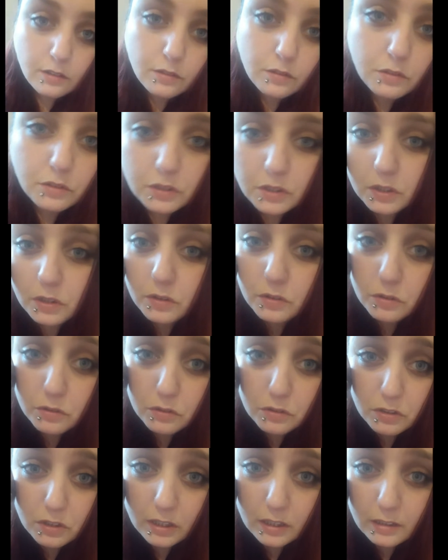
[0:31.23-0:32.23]
Oddio,
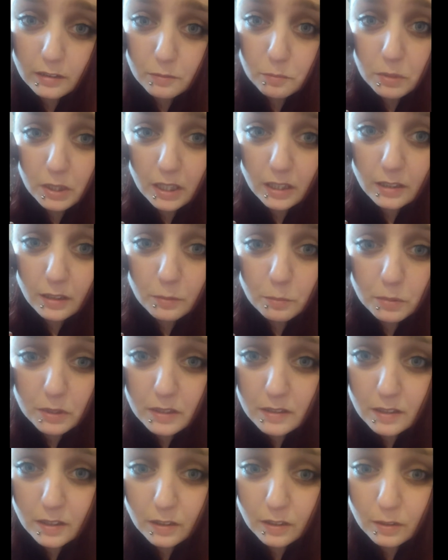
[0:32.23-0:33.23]
sono già disperata al
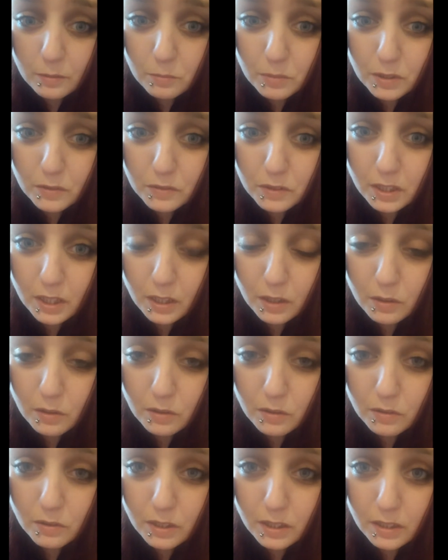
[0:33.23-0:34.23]
pensiero che mi devo dare il
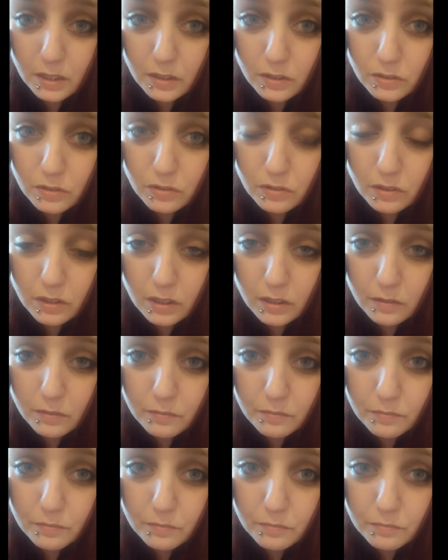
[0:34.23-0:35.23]
colore da sola.
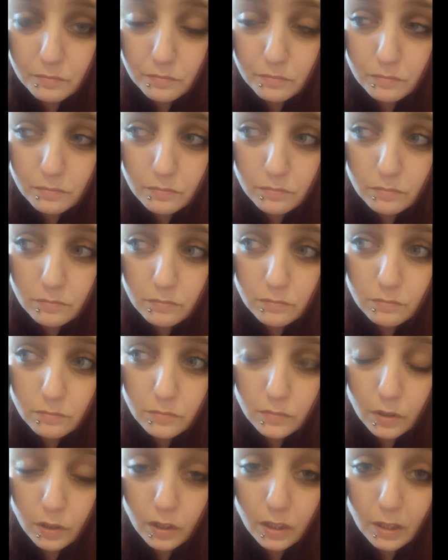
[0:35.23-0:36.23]

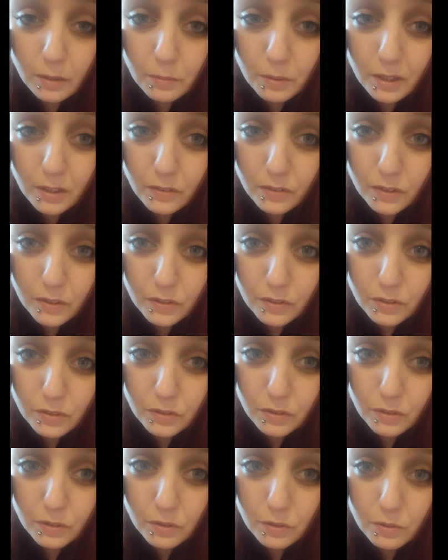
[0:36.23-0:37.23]
Ho capelli fino
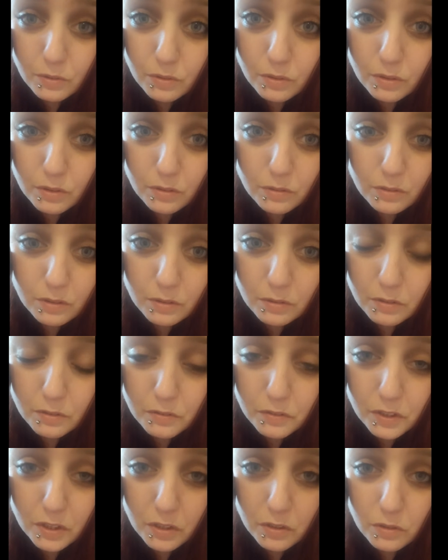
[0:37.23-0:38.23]
sotto il culo, come
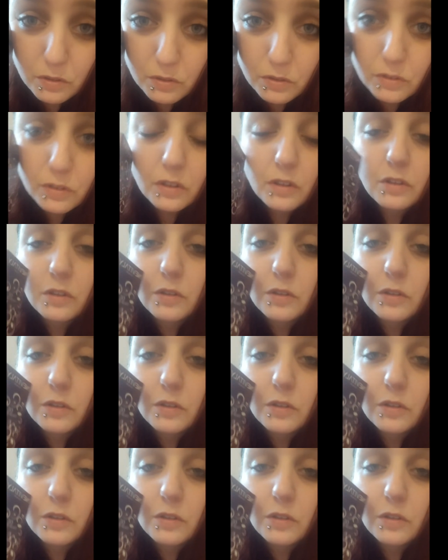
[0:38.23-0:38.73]
farò non lo so.